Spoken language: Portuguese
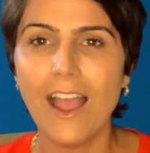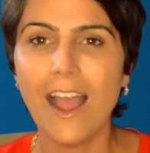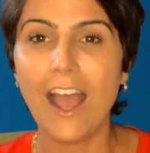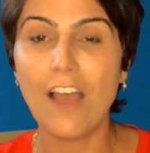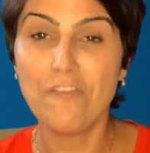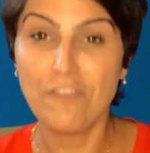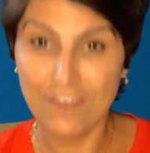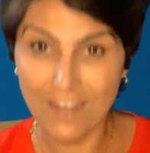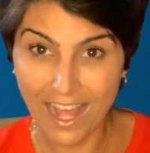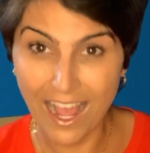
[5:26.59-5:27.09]

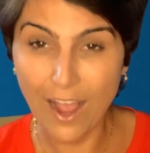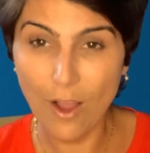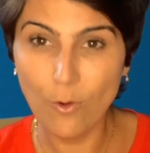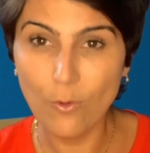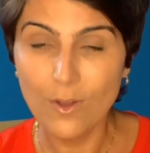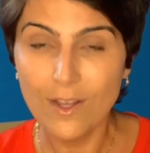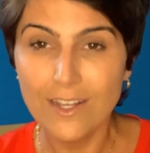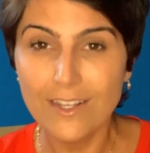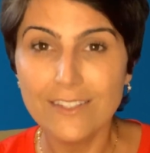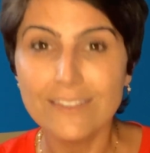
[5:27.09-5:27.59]

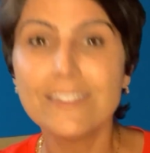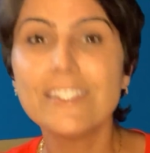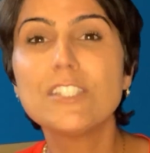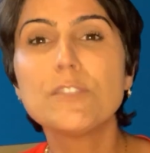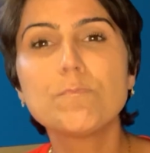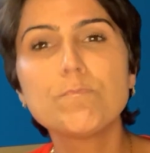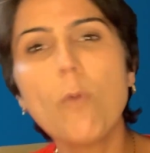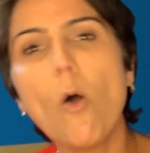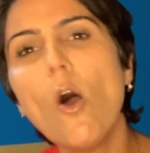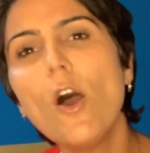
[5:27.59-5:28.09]
Afinal, se
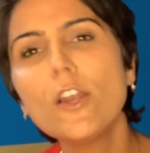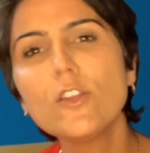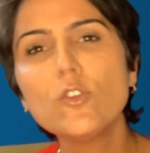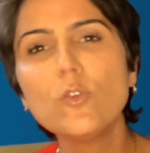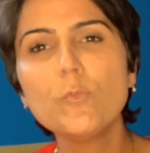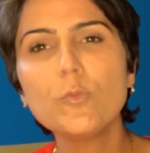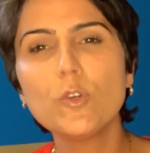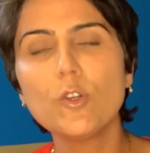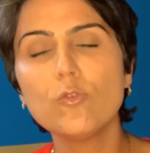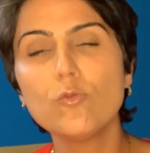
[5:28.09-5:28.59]
exporta
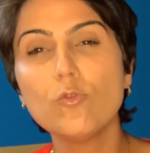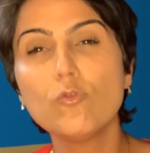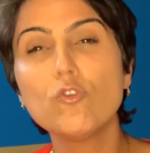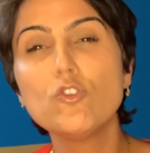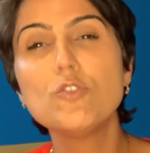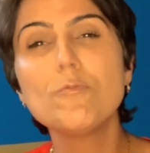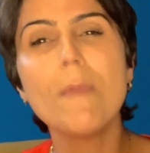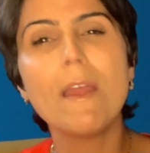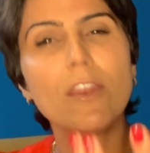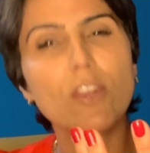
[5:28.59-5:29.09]
um produto
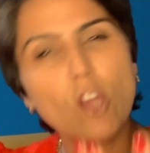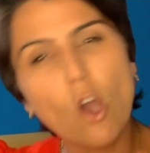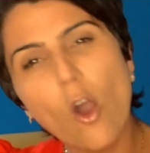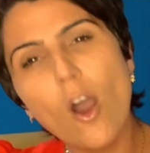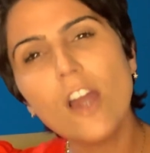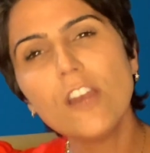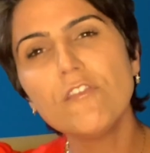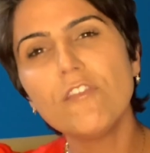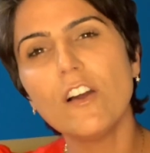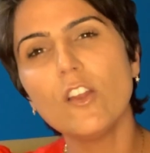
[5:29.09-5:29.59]
de
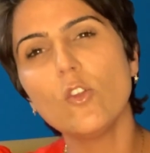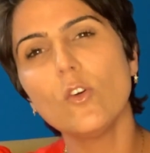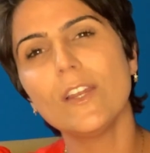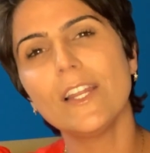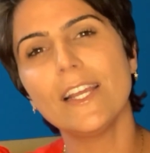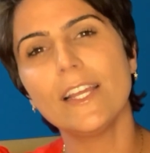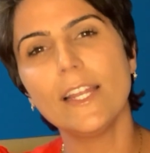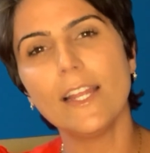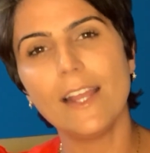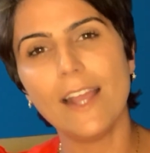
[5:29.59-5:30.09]
menor valor
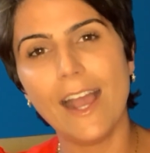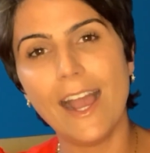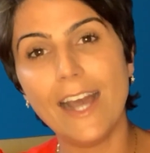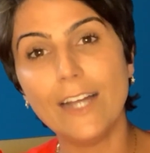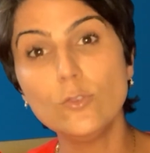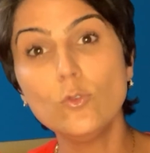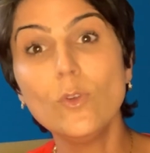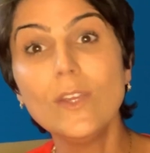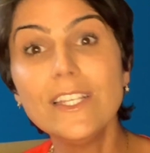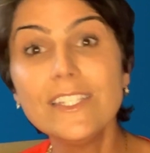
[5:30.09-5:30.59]

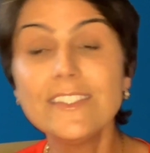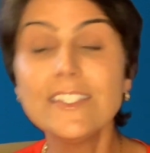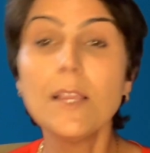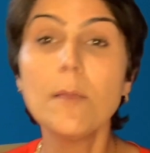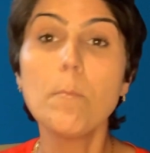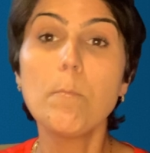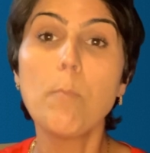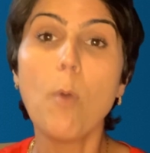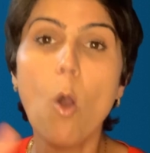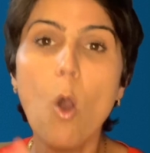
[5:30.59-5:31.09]
agregado e se
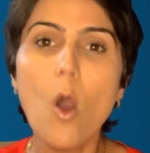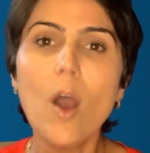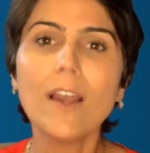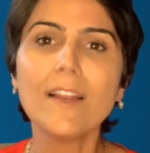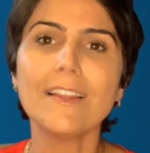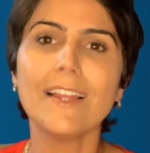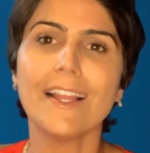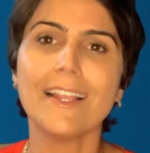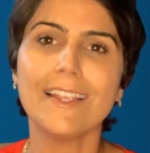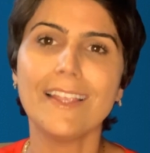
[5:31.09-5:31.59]

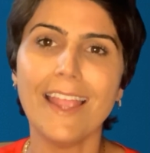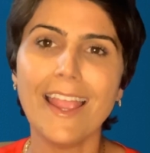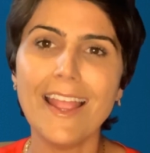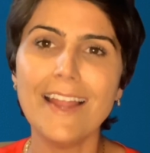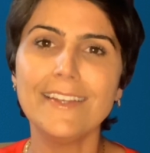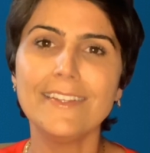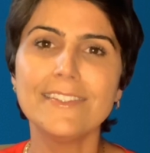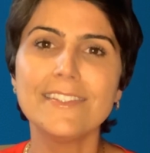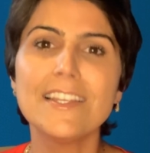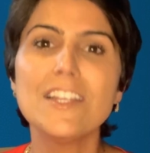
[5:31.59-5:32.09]
importa
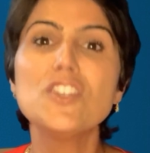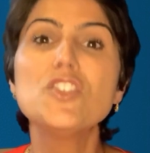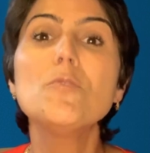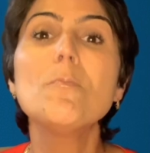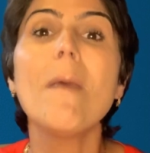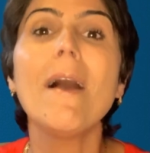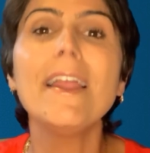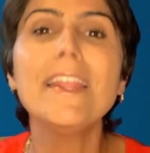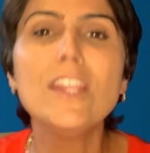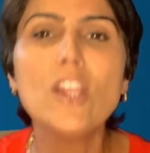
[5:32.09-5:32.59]
aqueles de
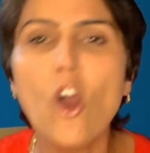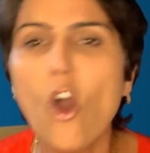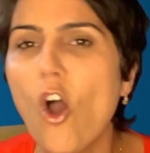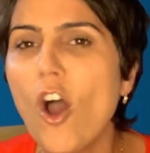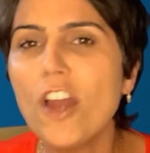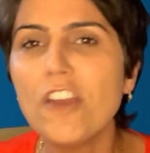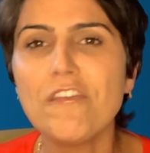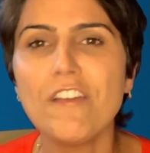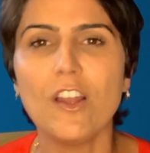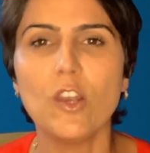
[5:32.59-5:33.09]

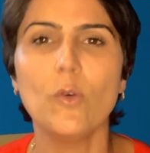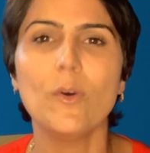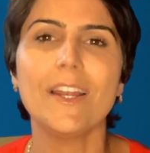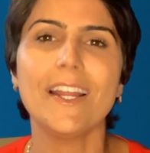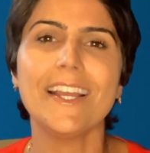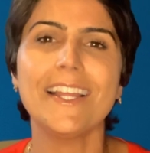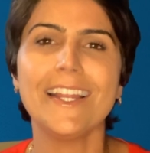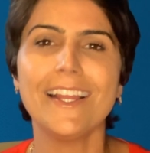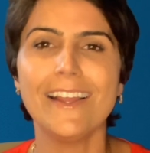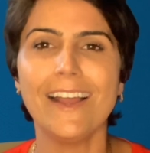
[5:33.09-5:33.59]
maior valor
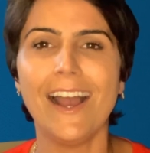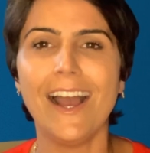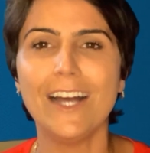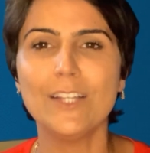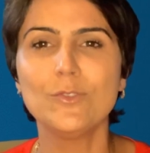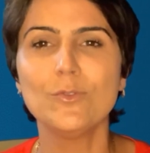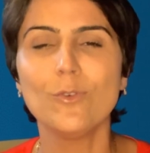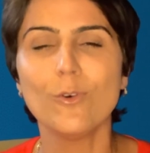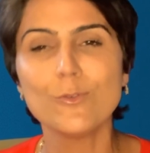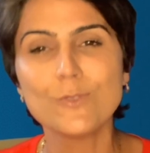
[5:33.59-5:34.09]

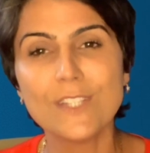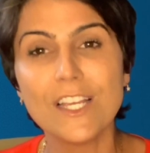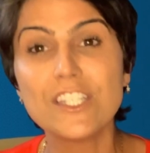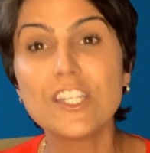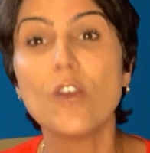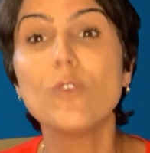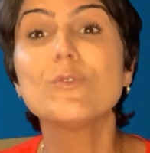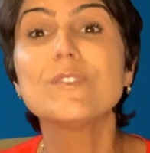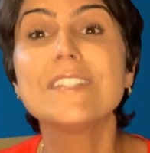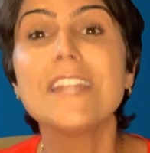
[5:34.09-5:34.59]
agregado, ou
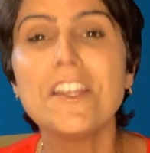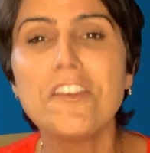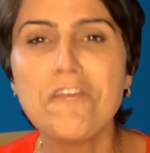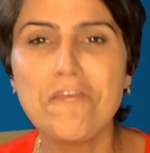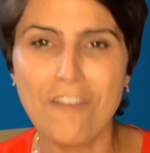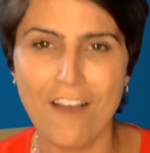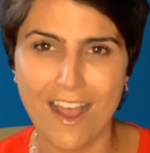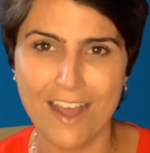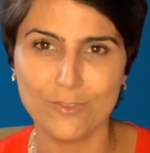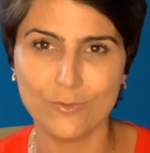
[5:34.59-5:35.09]
seja, os
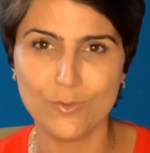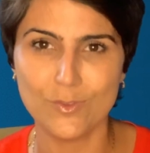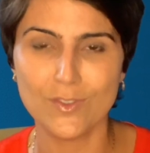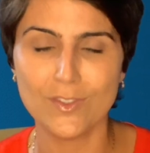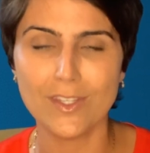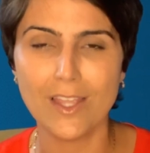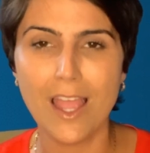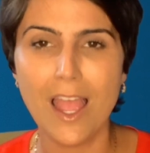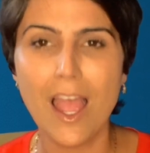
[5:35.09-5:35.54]
derivados.